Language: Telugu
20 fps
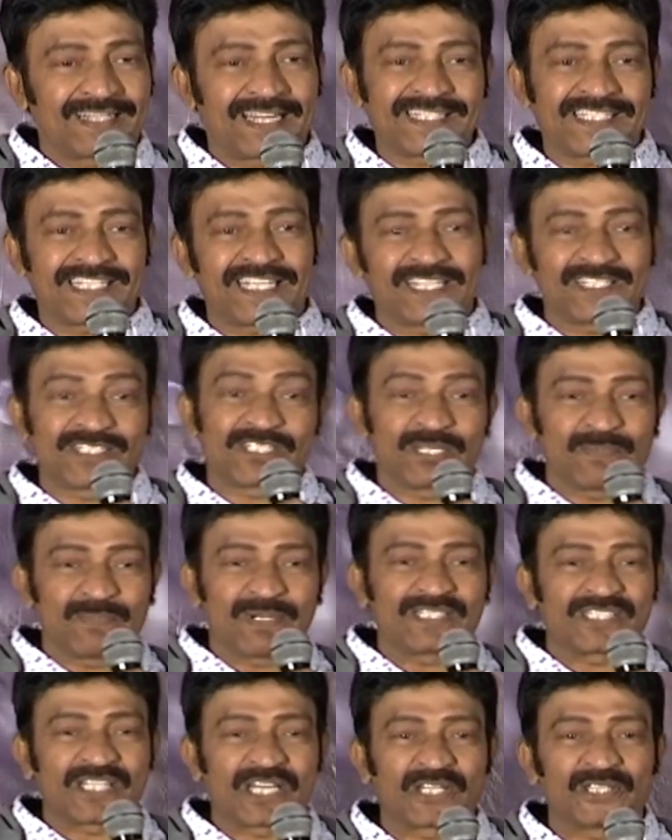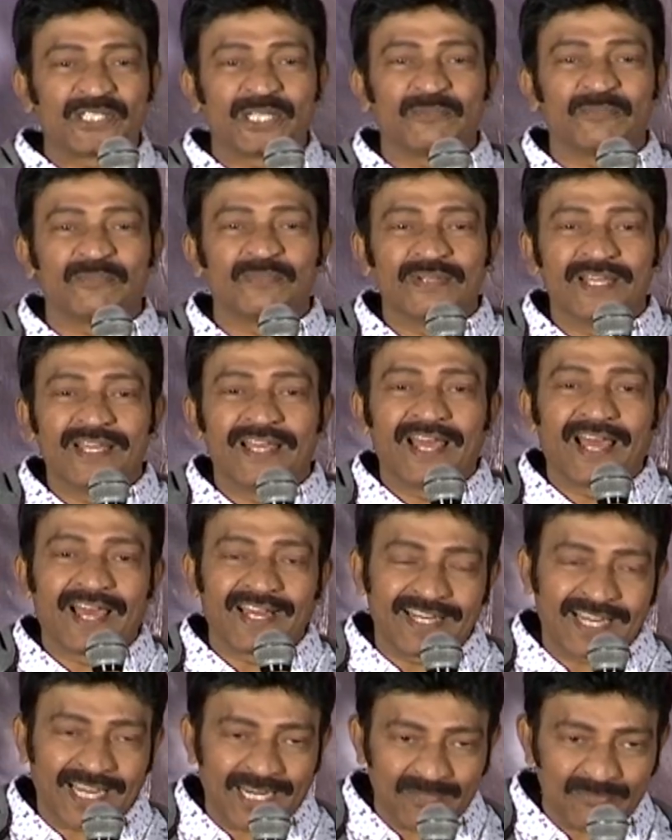రాజశేఖర్ సినిమా చేద్దాం
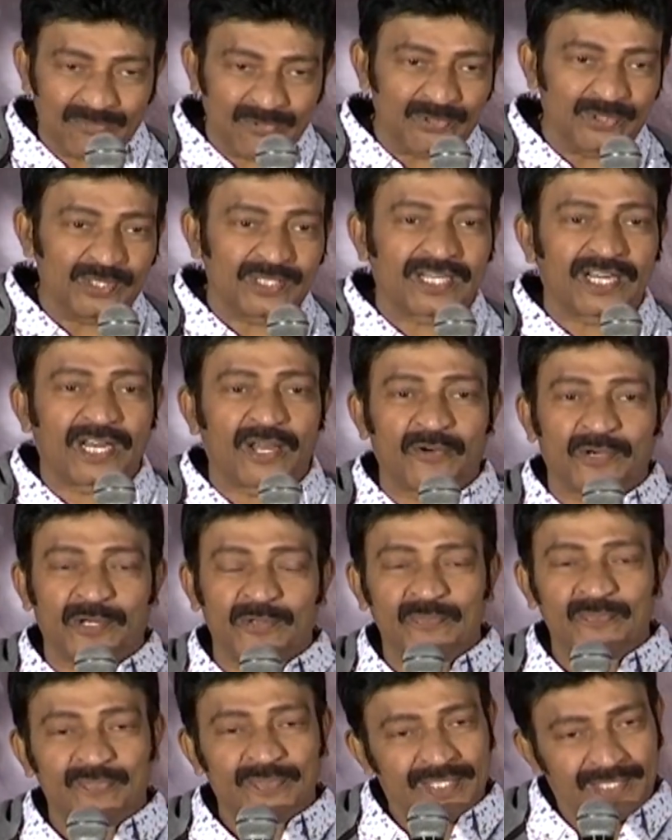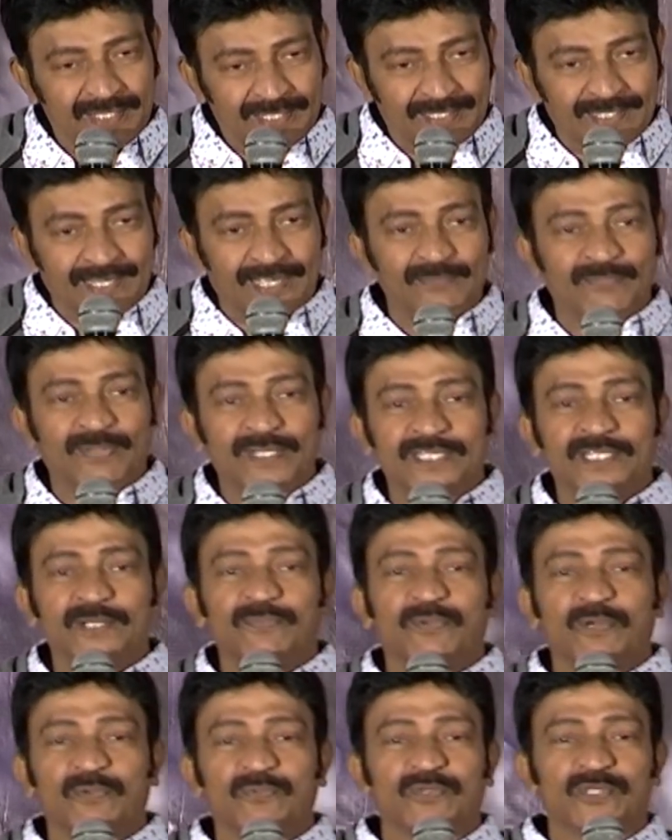అని ఆయన ముందుకు రావడం నాకు పెద్ద
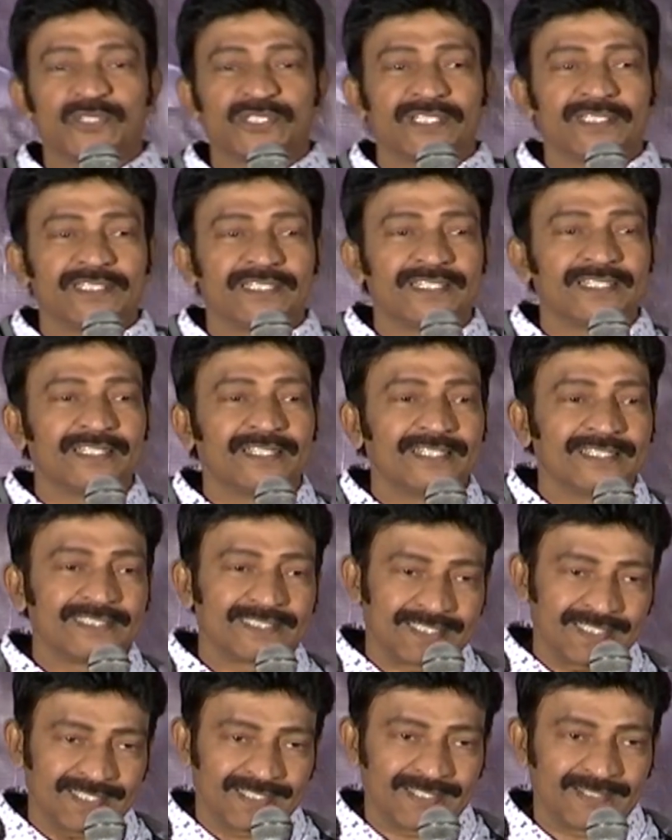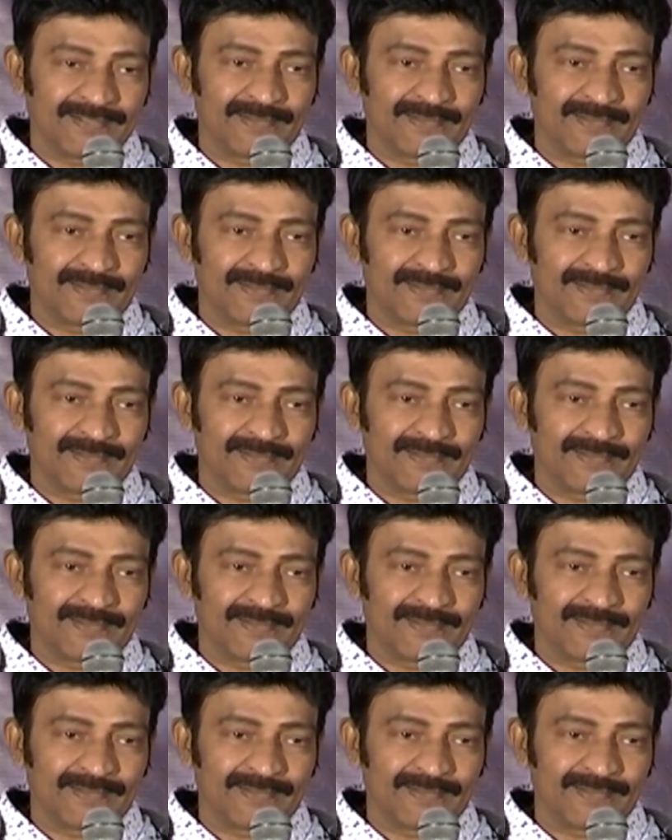ప్రమోషన్ ఇట్స్